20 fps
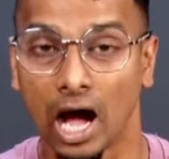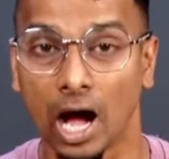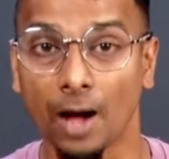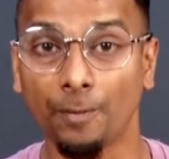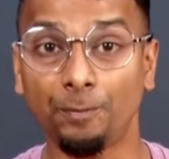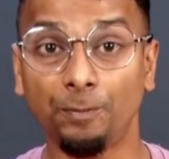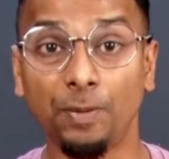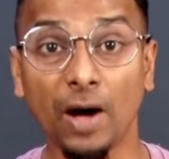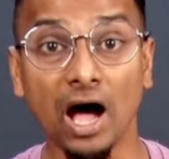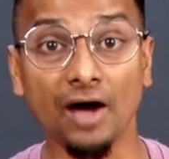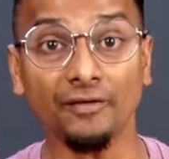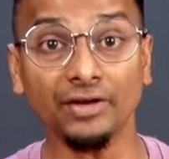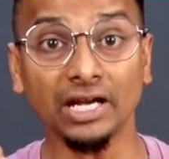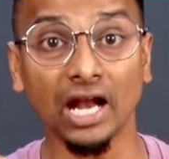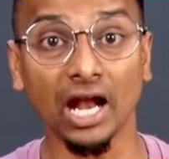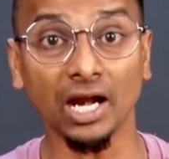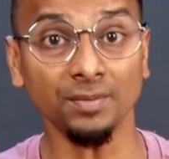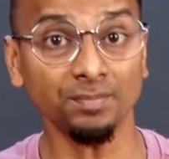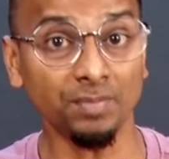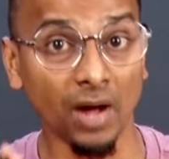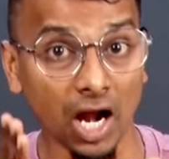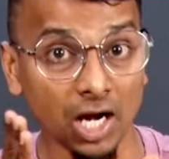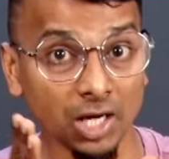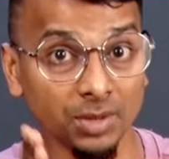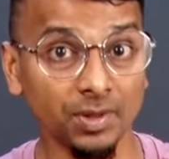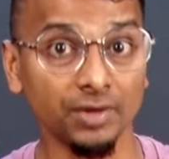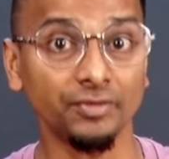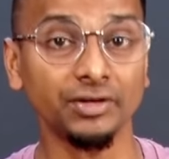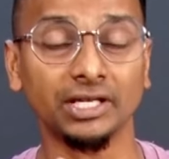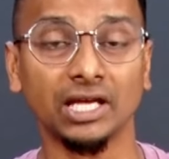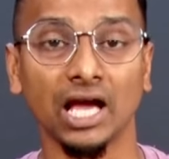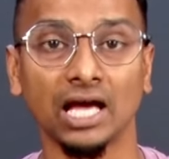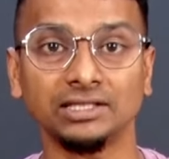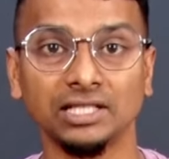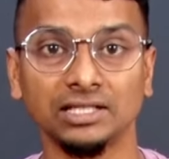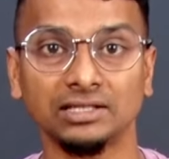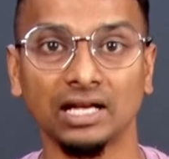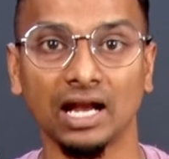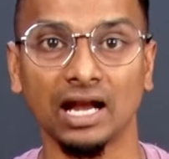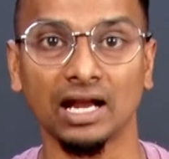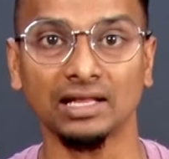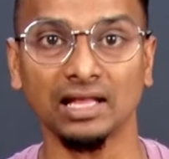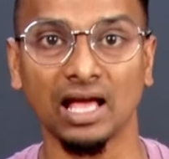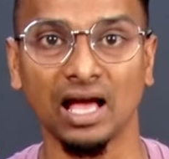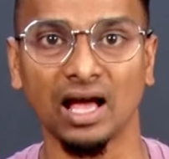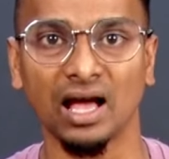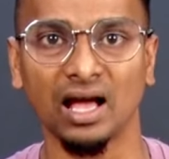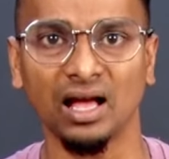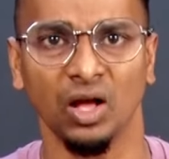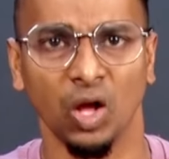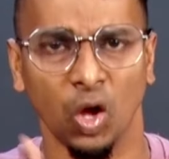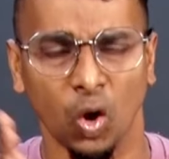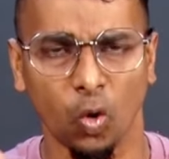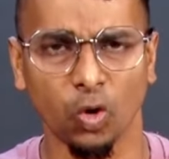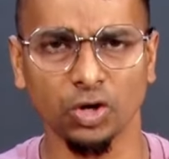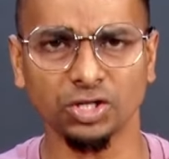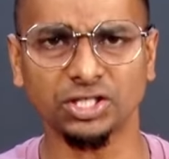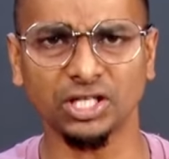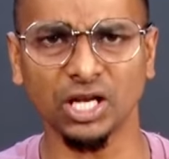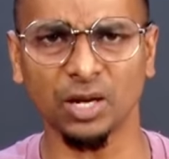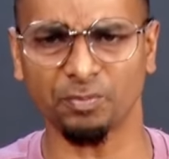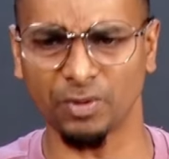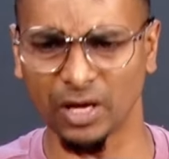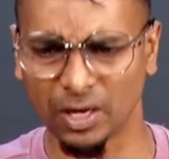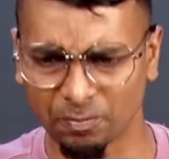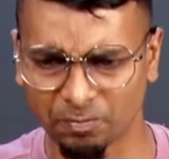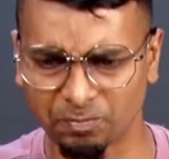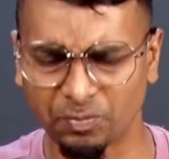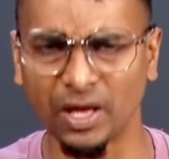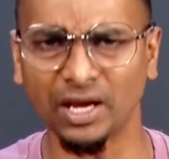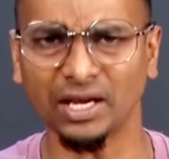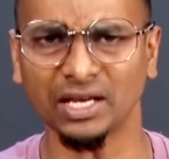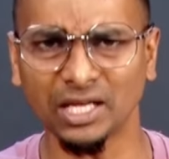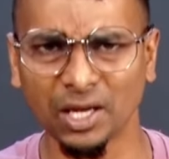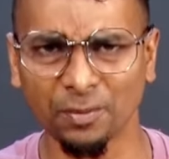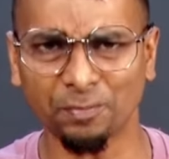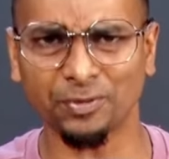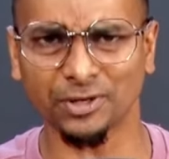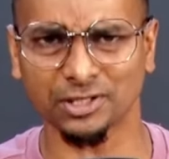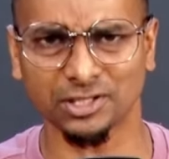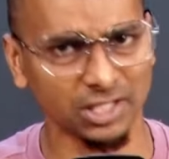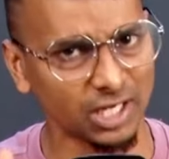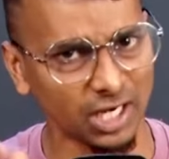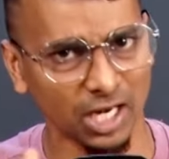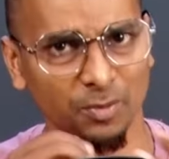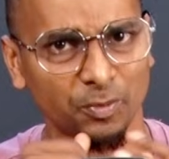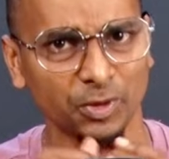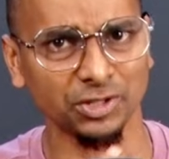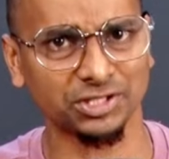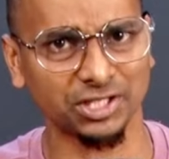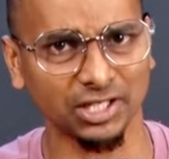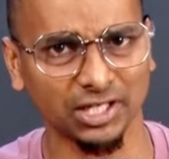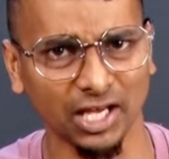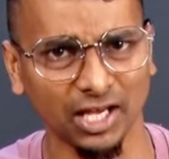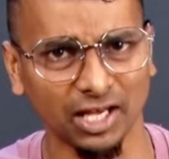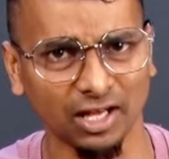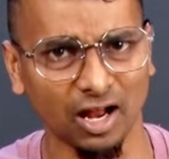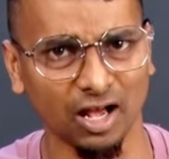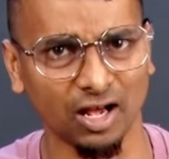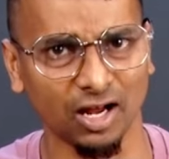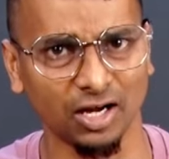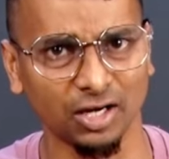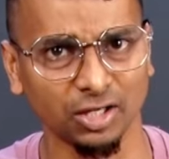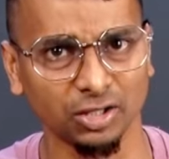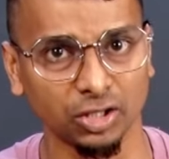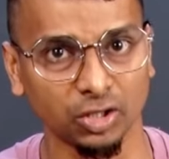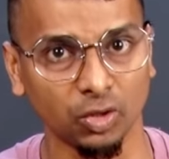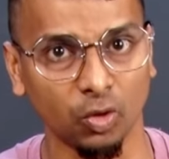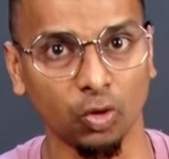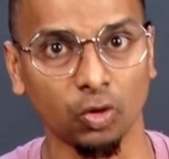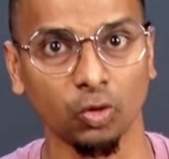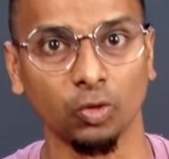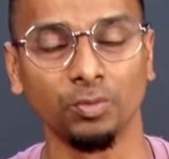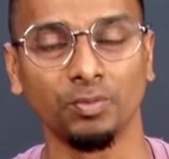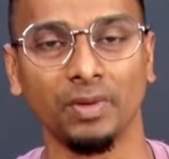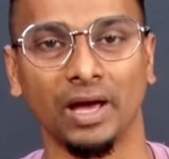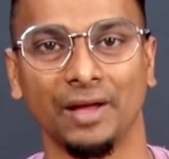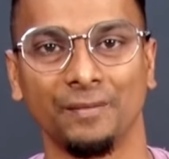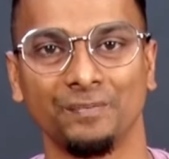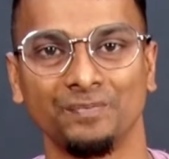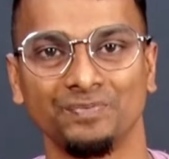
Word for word: அப்பாவின் அன்பை அனுபவிக்காததுனால தான் ஒரு சில பேர் பெரிய பிரச்சனையில் போய் சிக்கிக்கிறாங்கன்றது ஒரு உண்மை